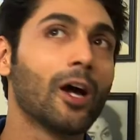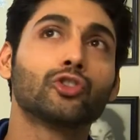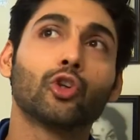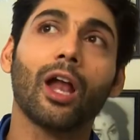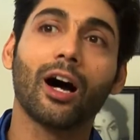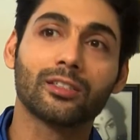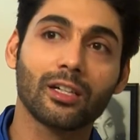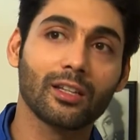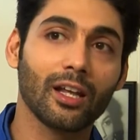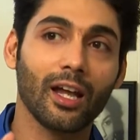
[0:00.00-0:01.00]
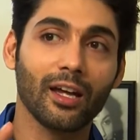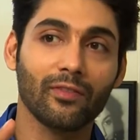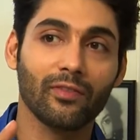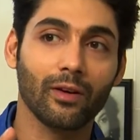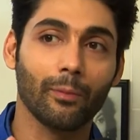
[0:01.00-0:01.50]
जो लार्जर देन
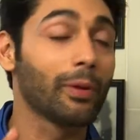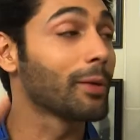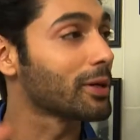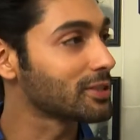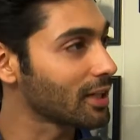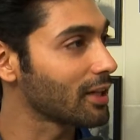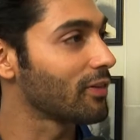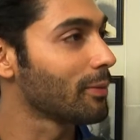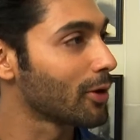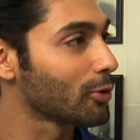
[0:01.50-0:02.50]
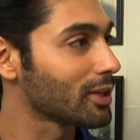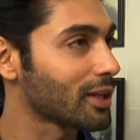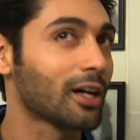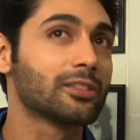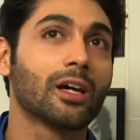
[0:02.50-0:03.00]
लाइफ बिग बजट की फिल्में होती हैं ना